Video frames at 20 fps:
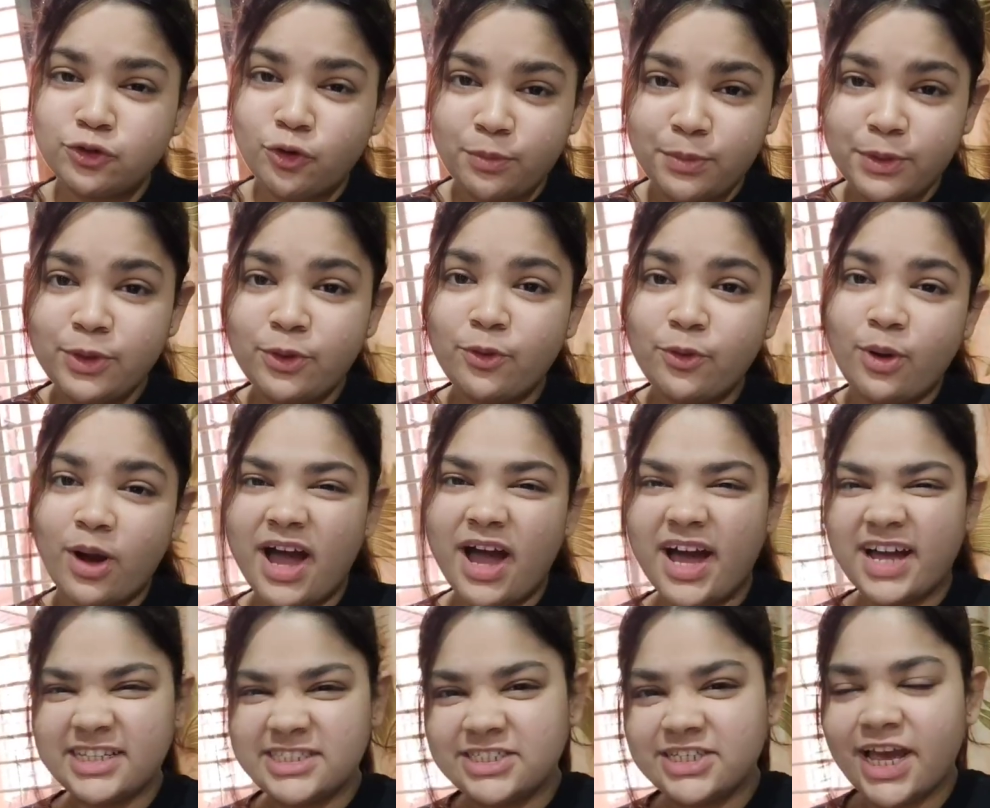भी होगा
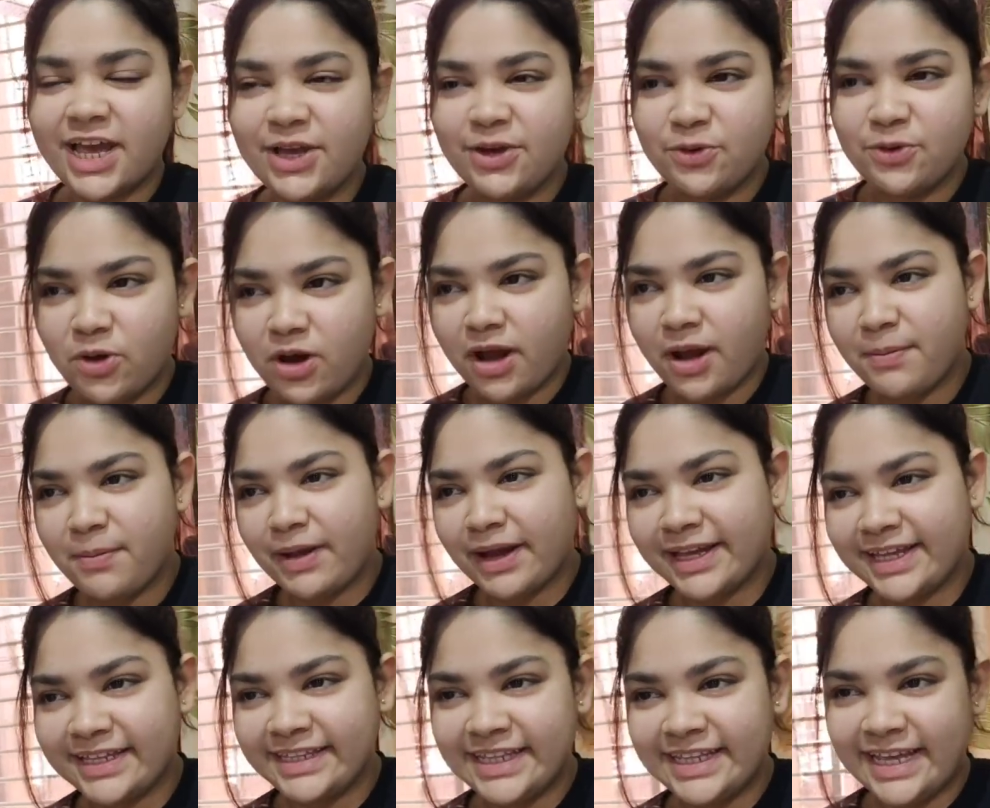अच्छा ही होगा
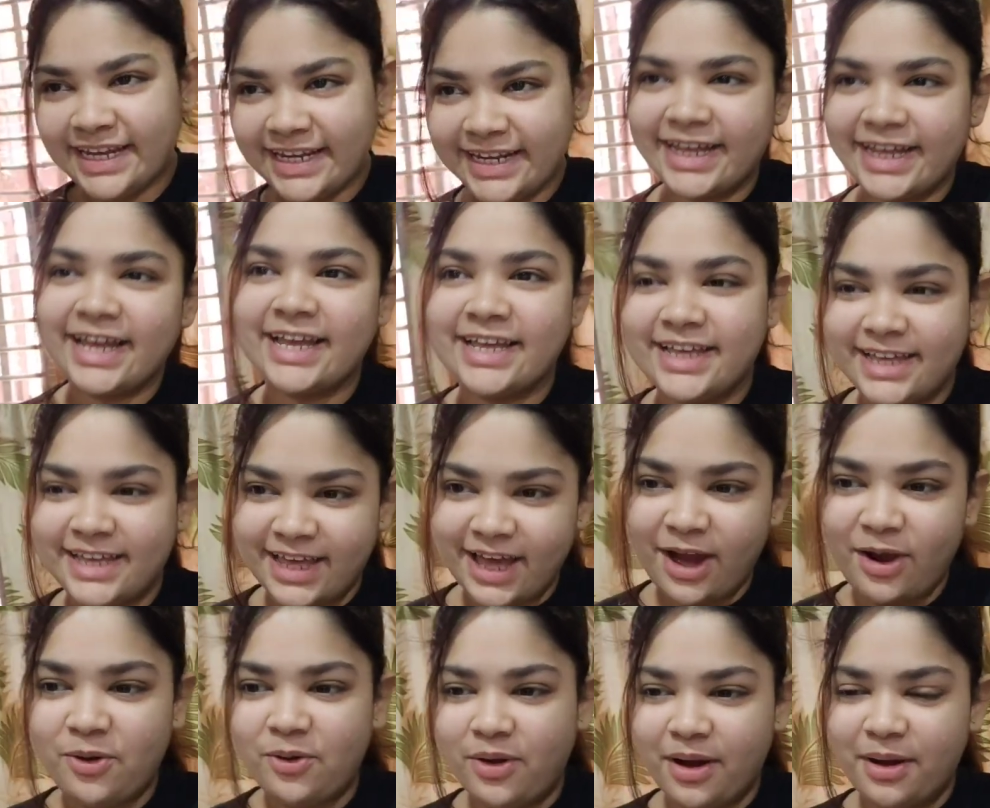बाकी देख लेंगे कि क्या
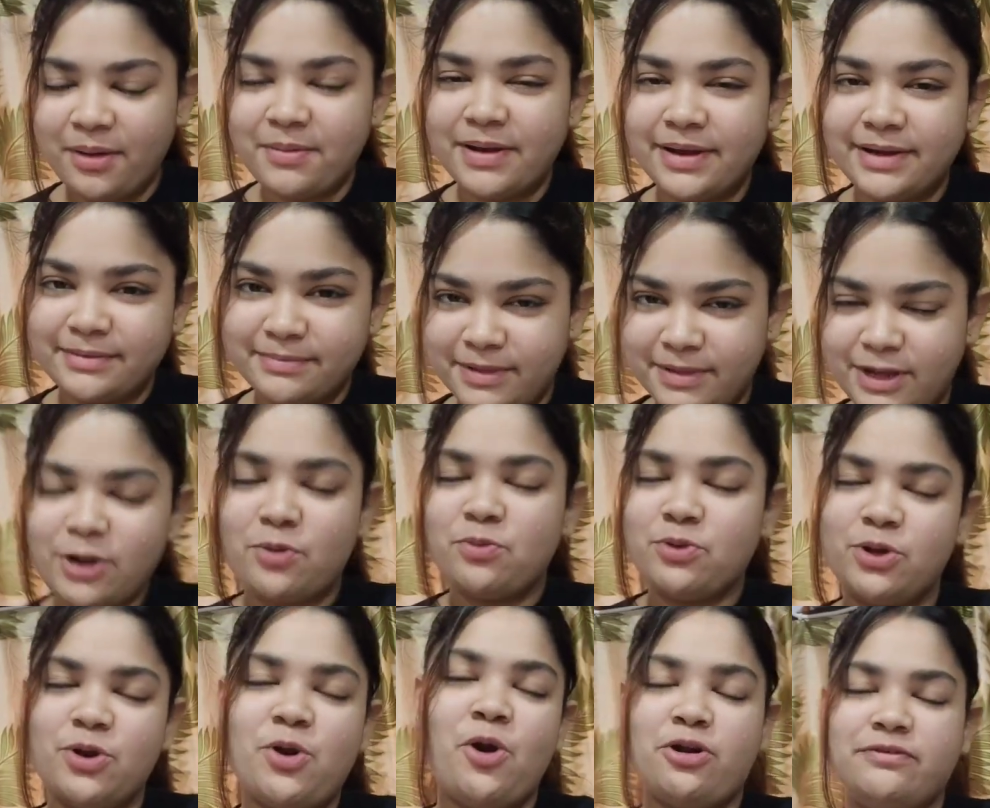होगा बट मेरे को
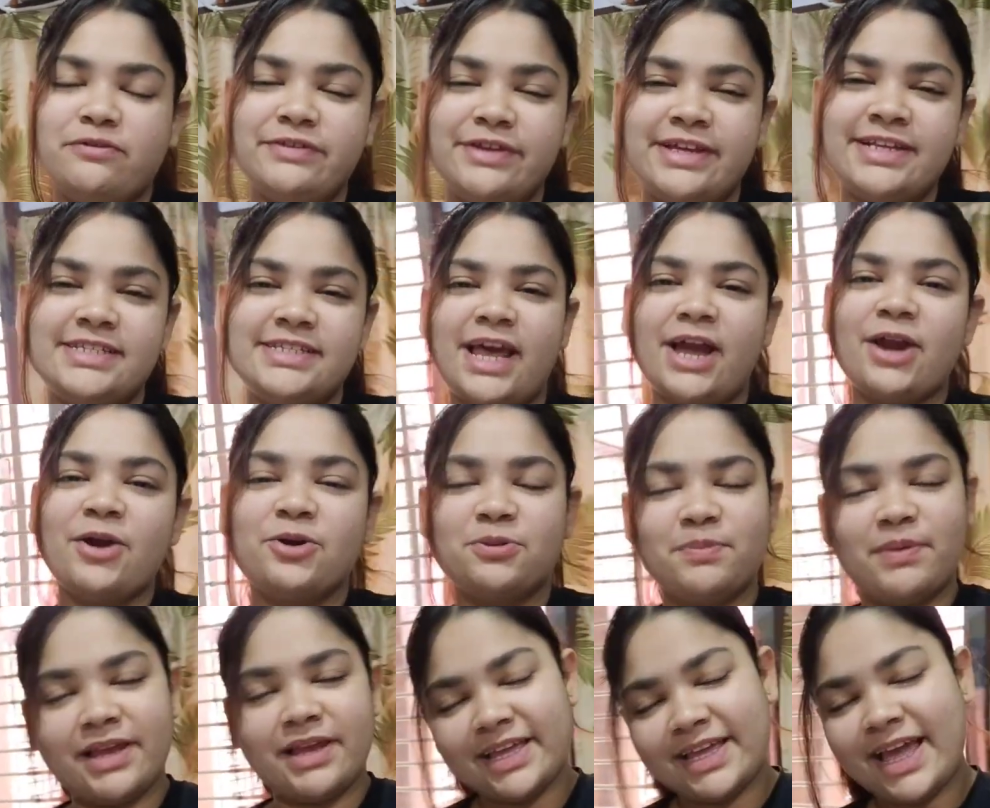पूरा कॉन्फिडेंस है खुद
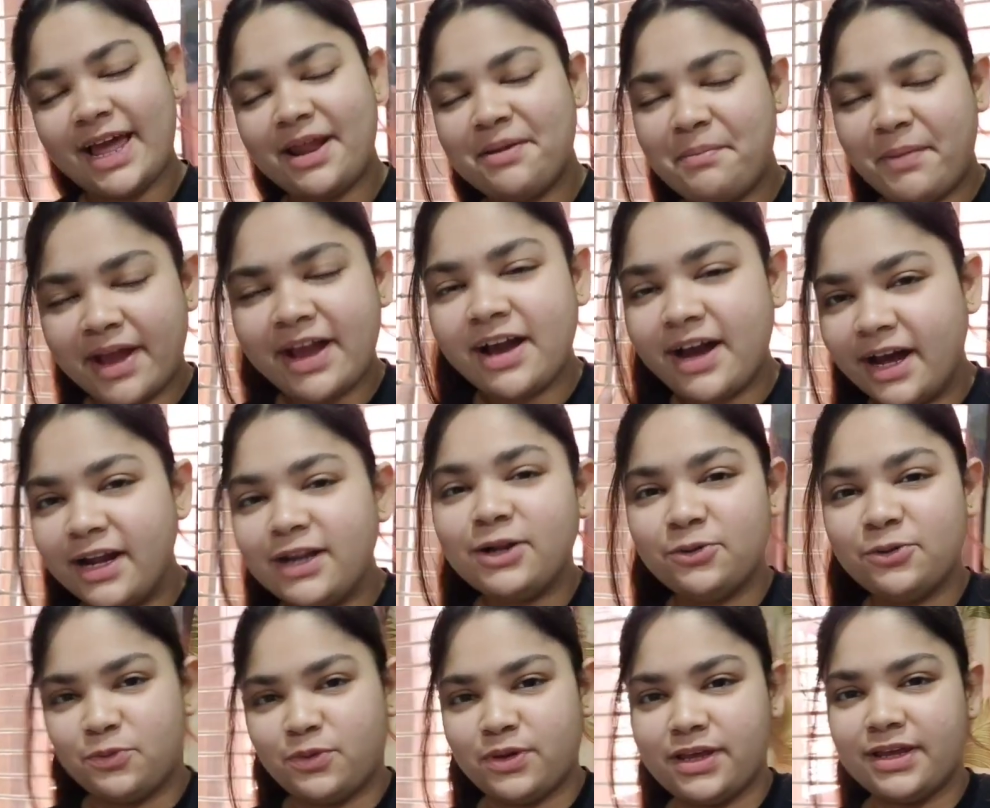पे कि यार मैं कर
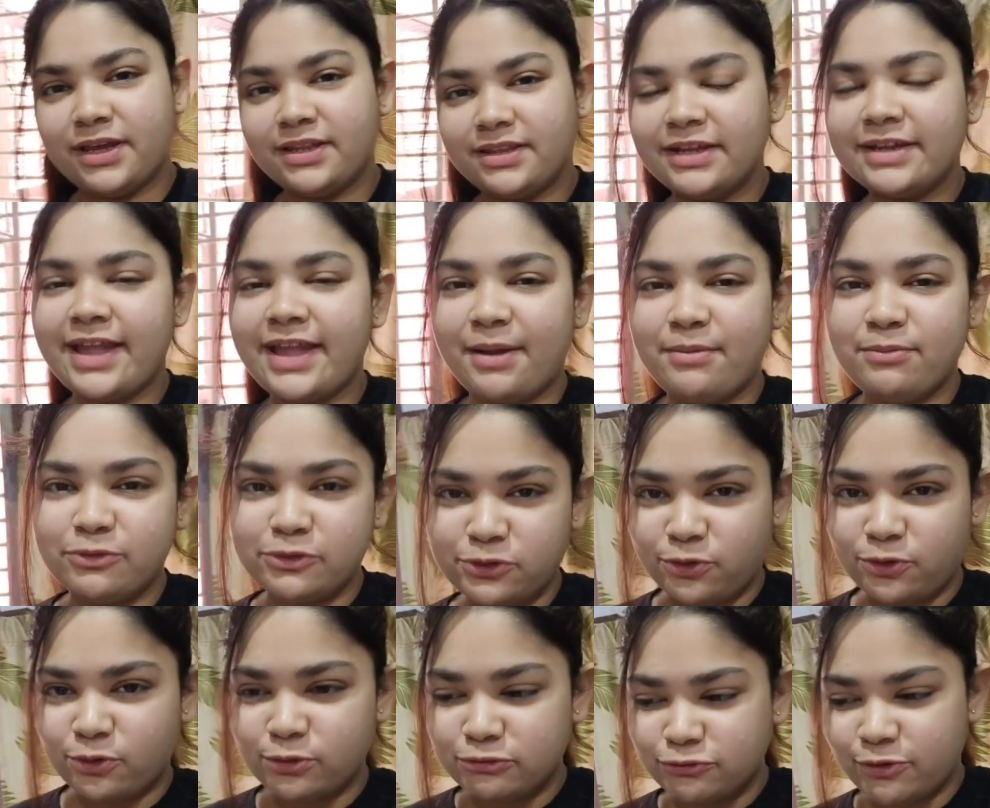लूँगी इतना टाइम मुझे
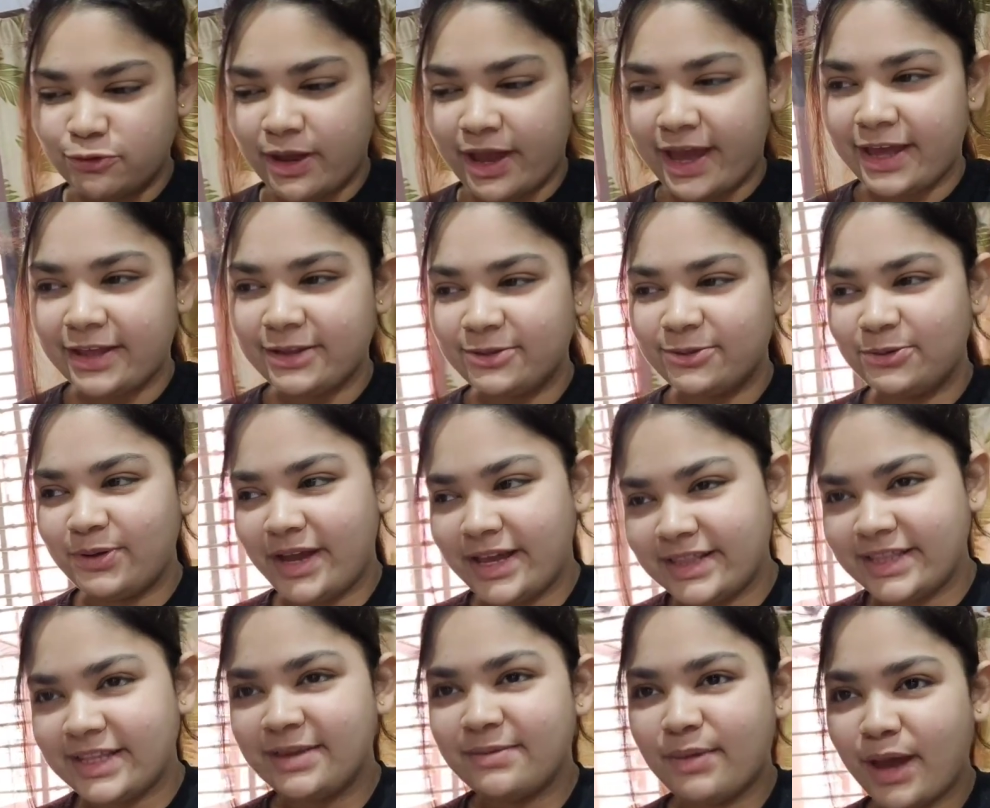हो चुका है तो आई
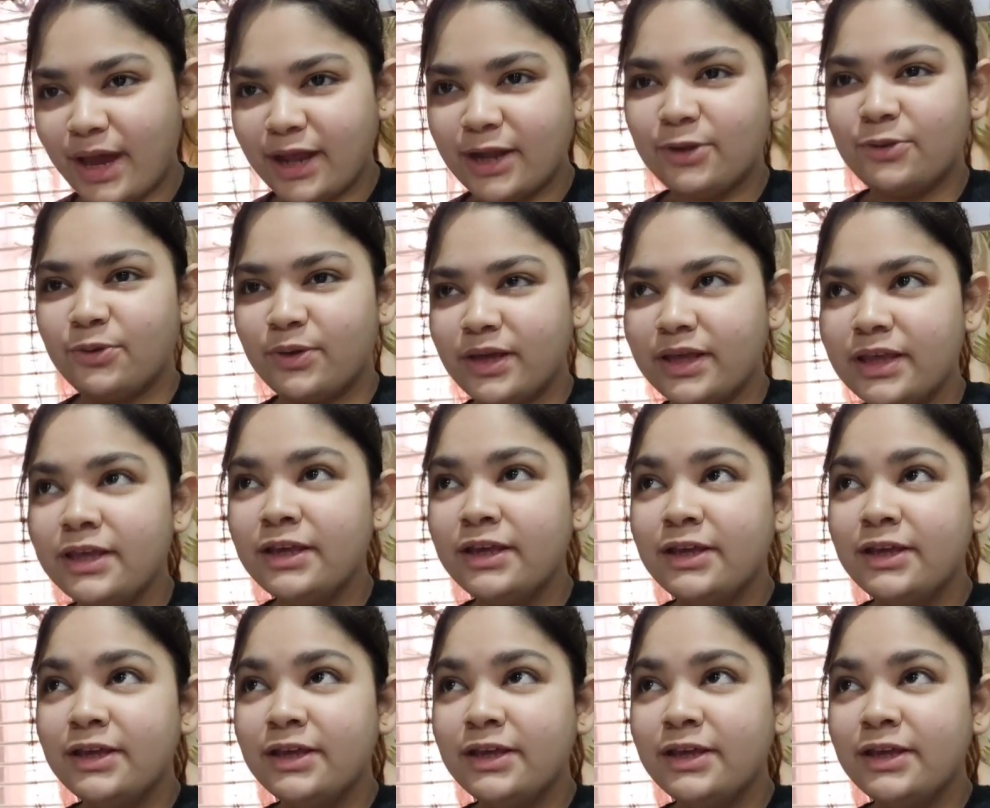थिंक मैं कर लूँगी